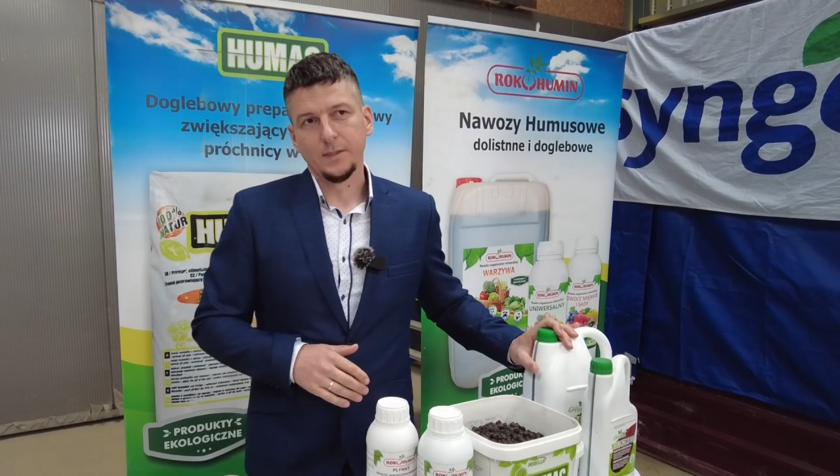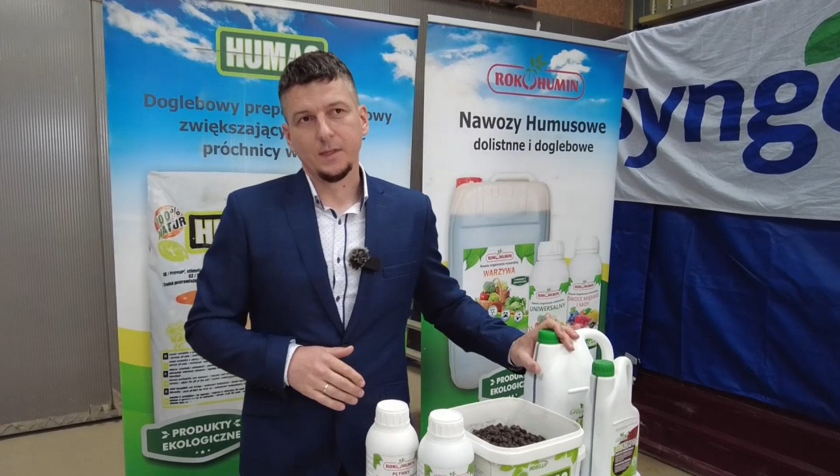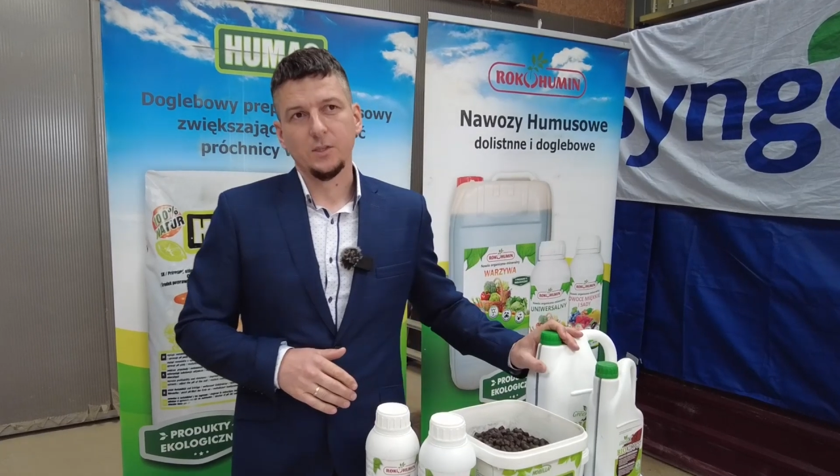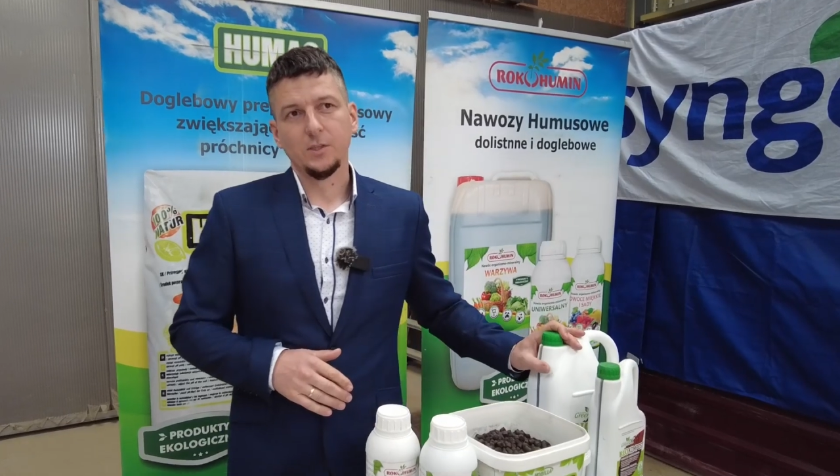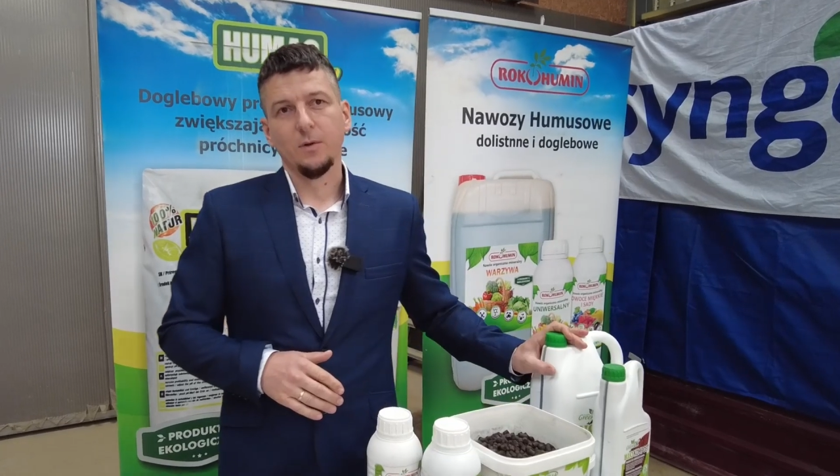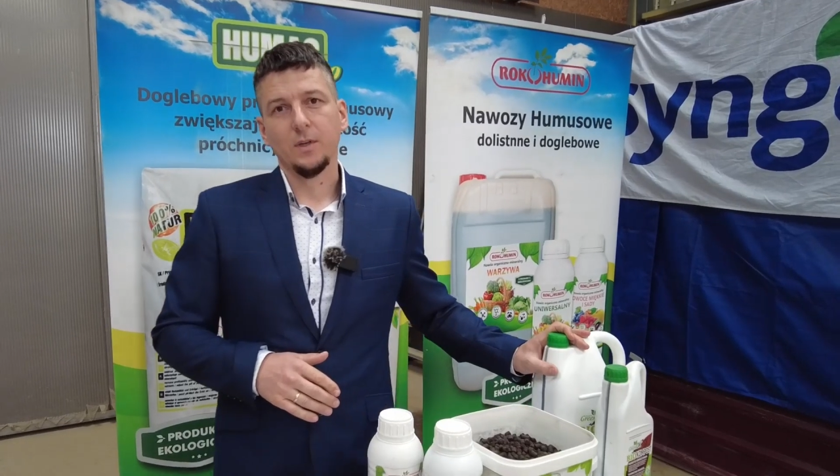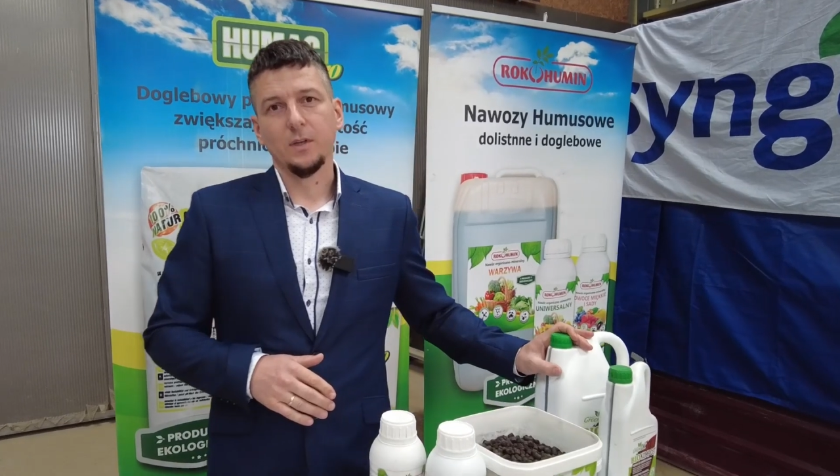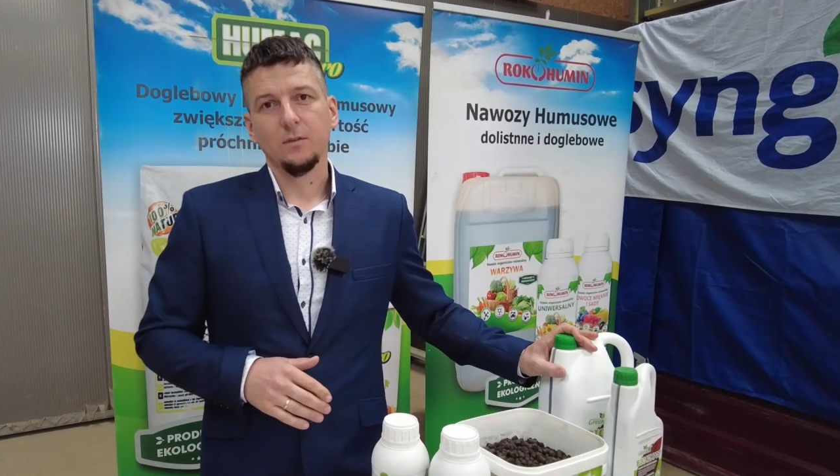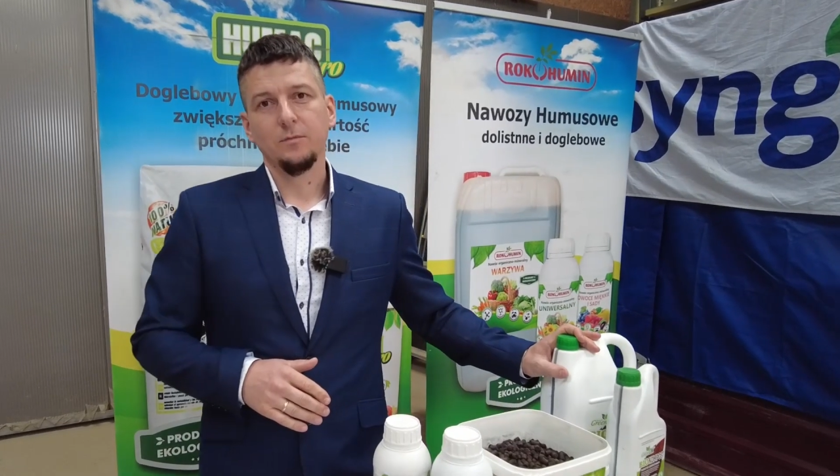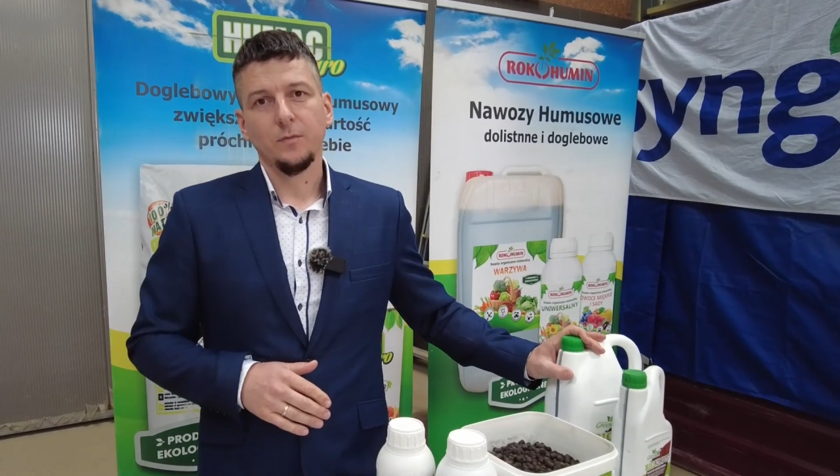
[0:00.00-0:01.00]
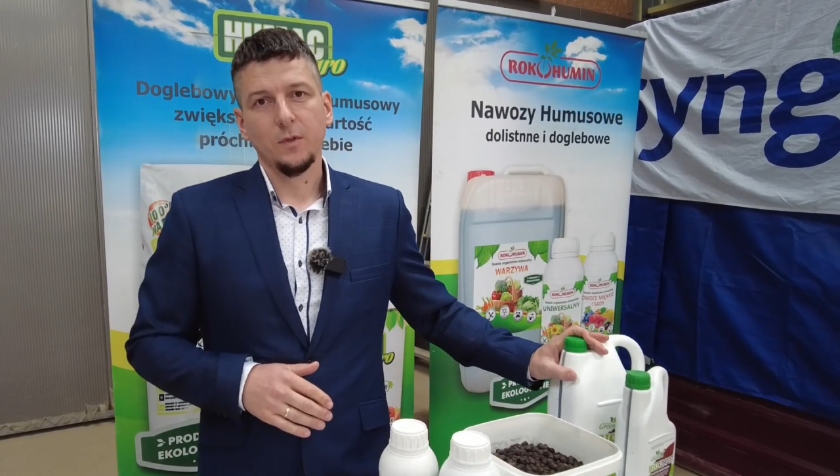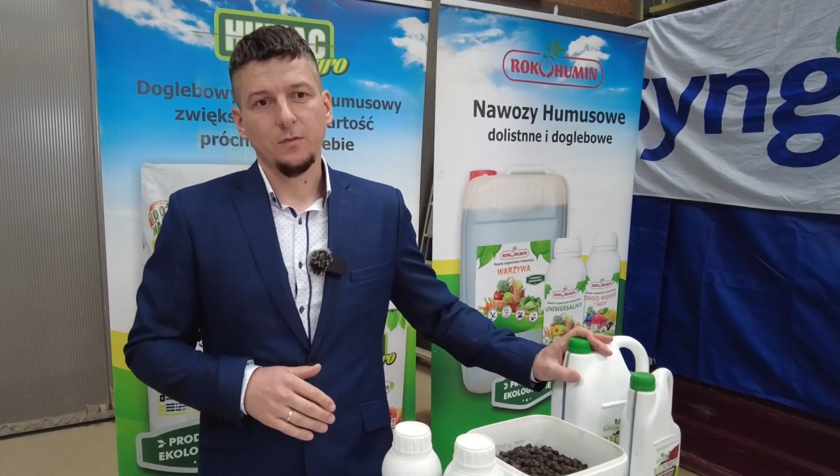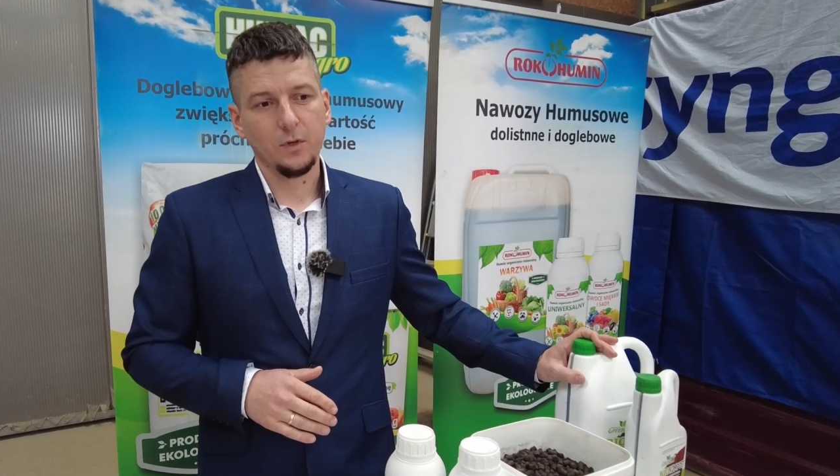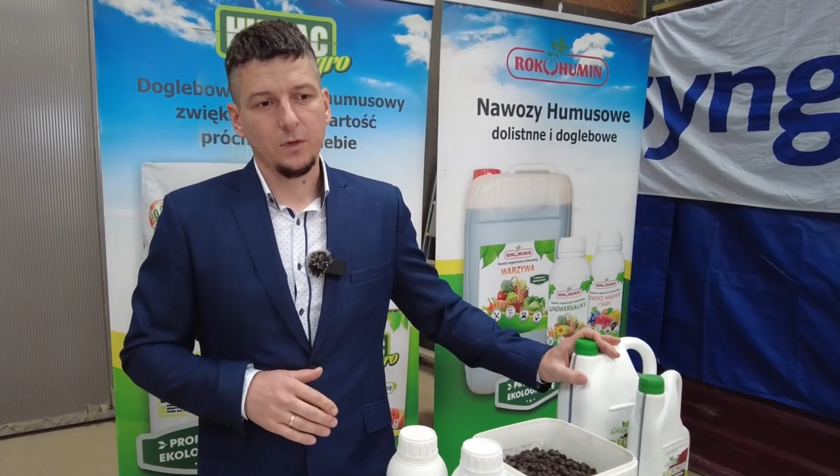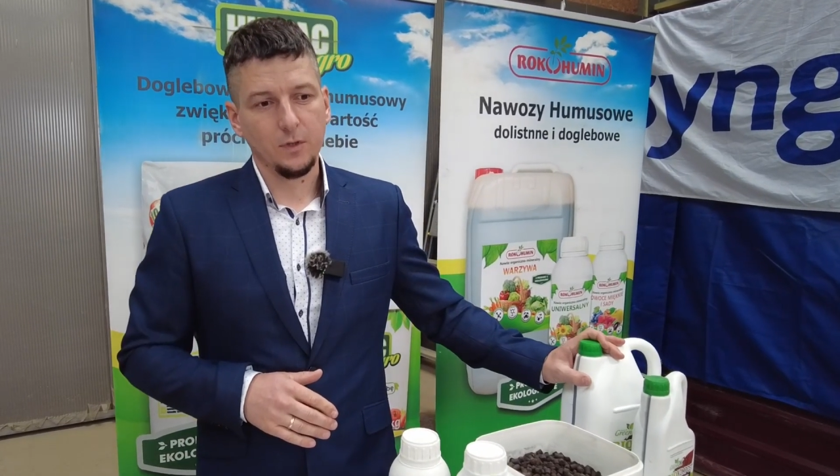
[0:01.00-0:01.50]
takie działanie
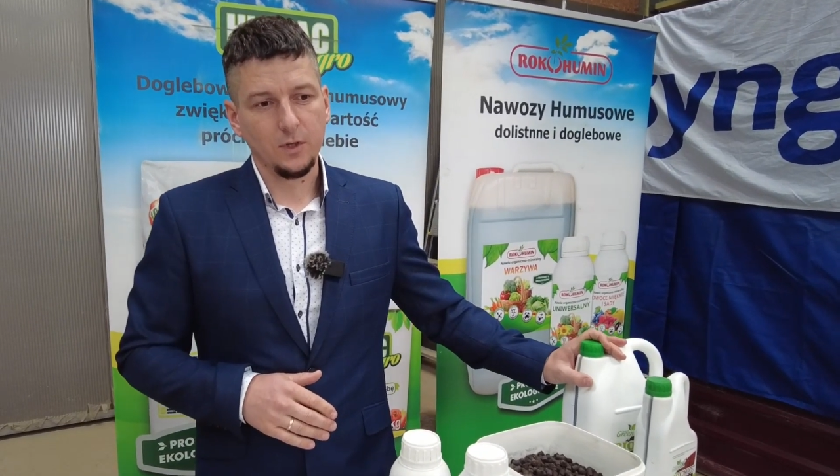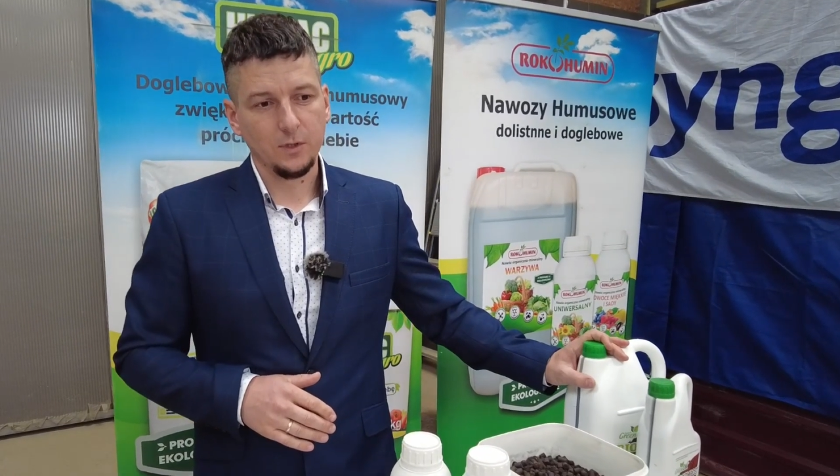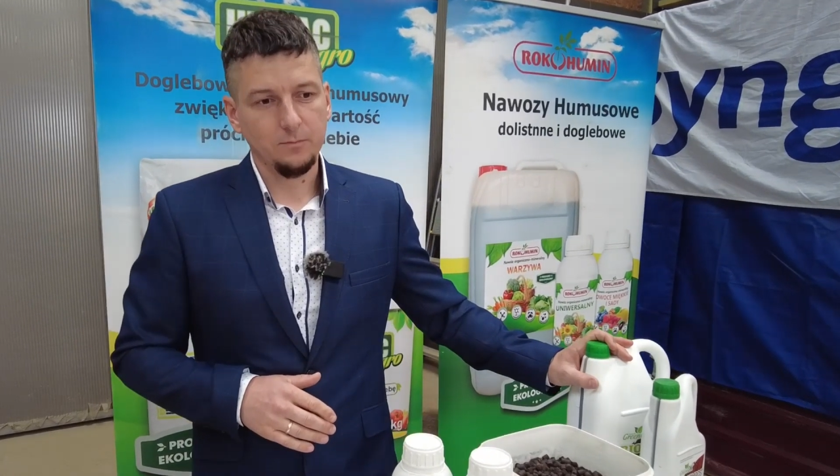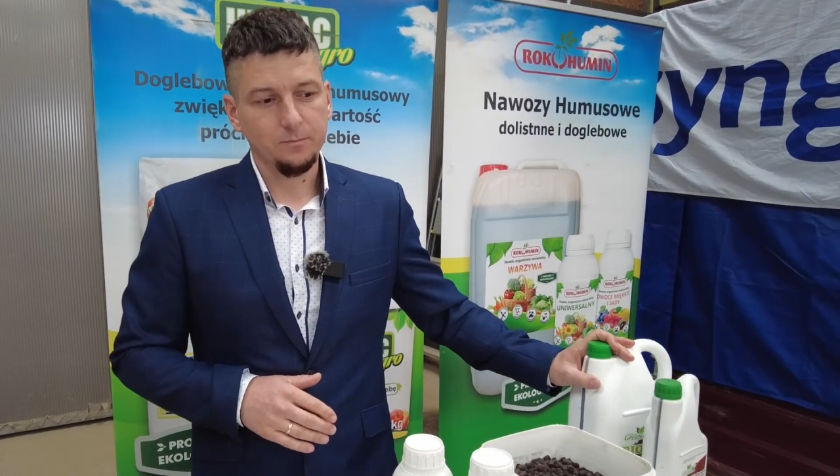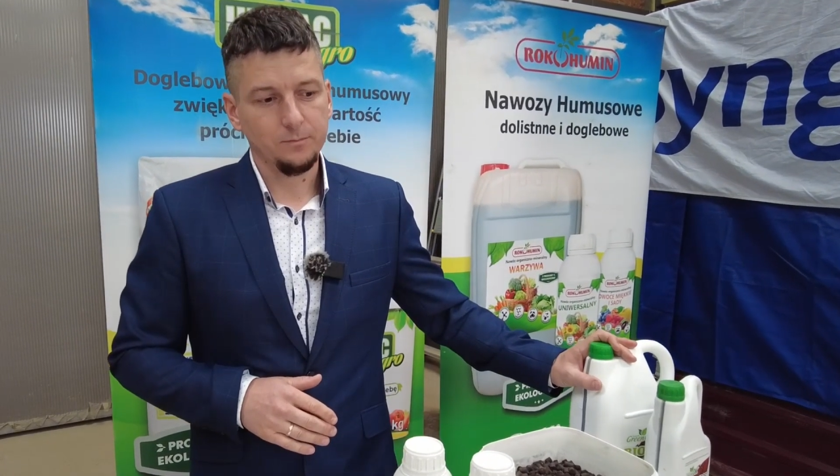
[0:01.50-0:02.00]
wykonać.